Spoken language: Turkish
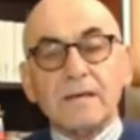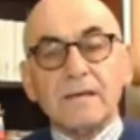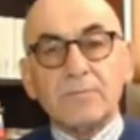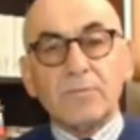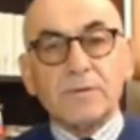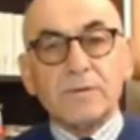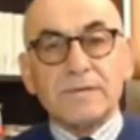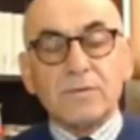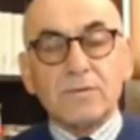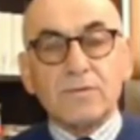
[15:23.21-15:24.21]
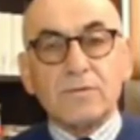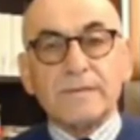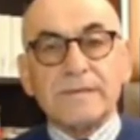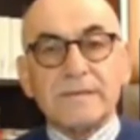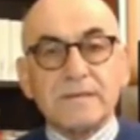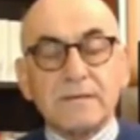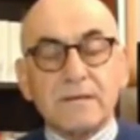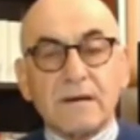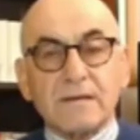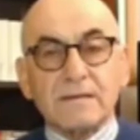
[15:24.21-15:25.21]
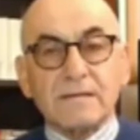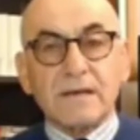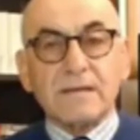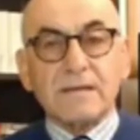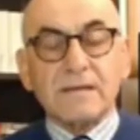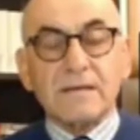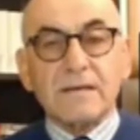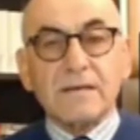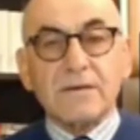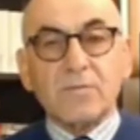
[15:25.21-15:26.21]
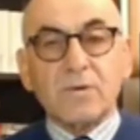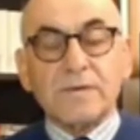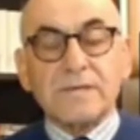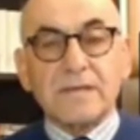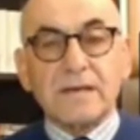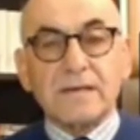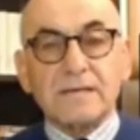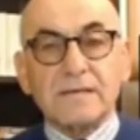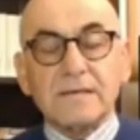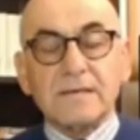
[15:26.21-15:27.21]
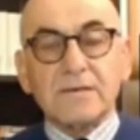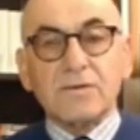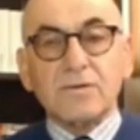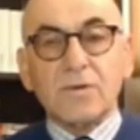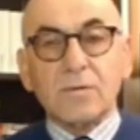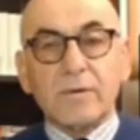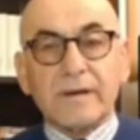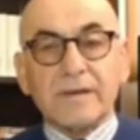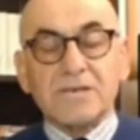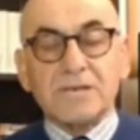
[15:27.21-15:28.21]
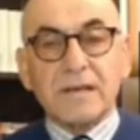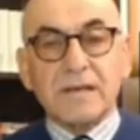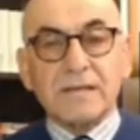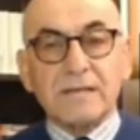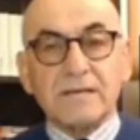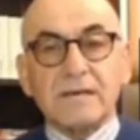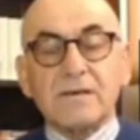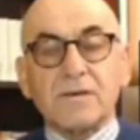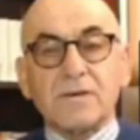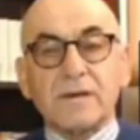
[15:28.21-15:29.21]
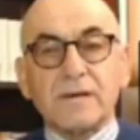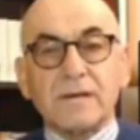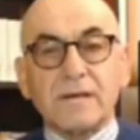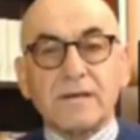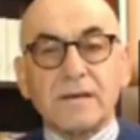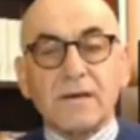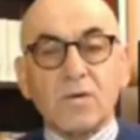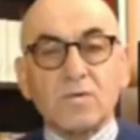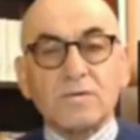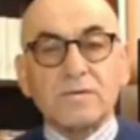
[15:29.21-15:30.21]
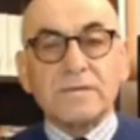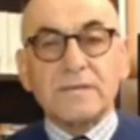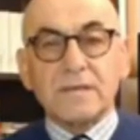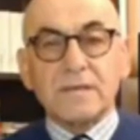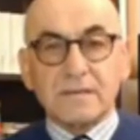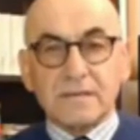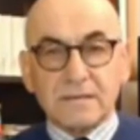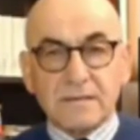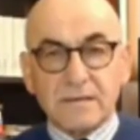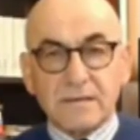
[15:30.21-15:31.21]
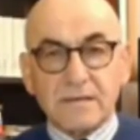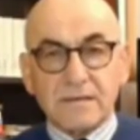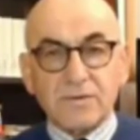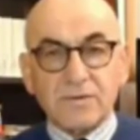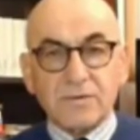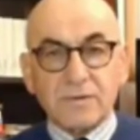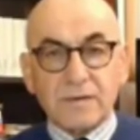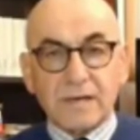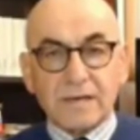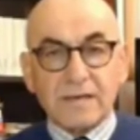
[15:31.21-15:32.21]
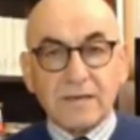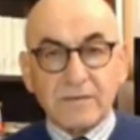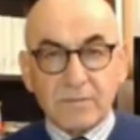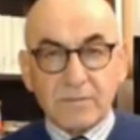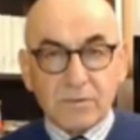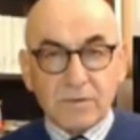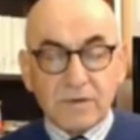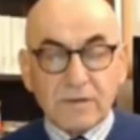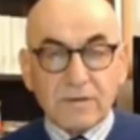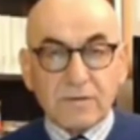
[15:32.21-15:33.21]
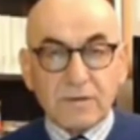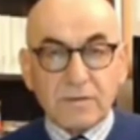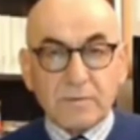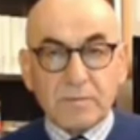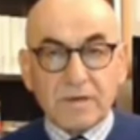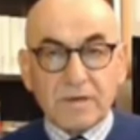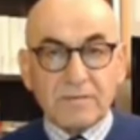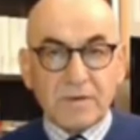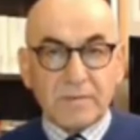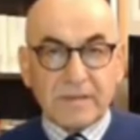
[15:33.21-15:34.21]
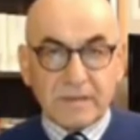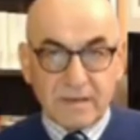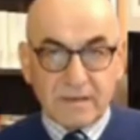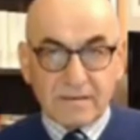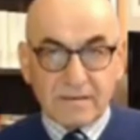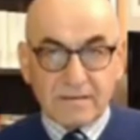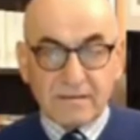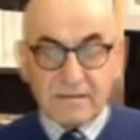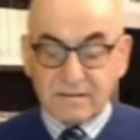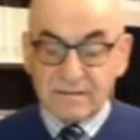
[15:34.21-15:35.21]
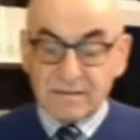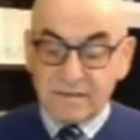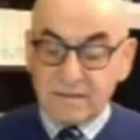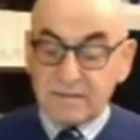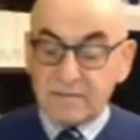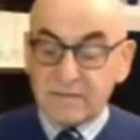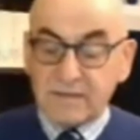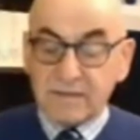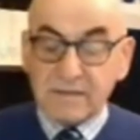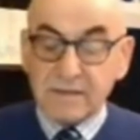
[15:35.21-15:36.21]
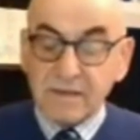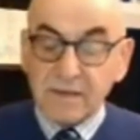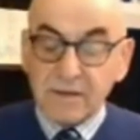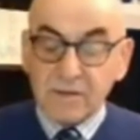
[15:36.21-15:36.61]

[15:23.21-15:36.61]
İki polisin öldürülmesinin ardından polisler Dolmabahçe'den Karaköy'e kadar kahrolsun insan hakları diye yürüdüler. Ve bunu da dönemi bakanı Mehmet Ağar e, İçişleri Bakanı'ydı.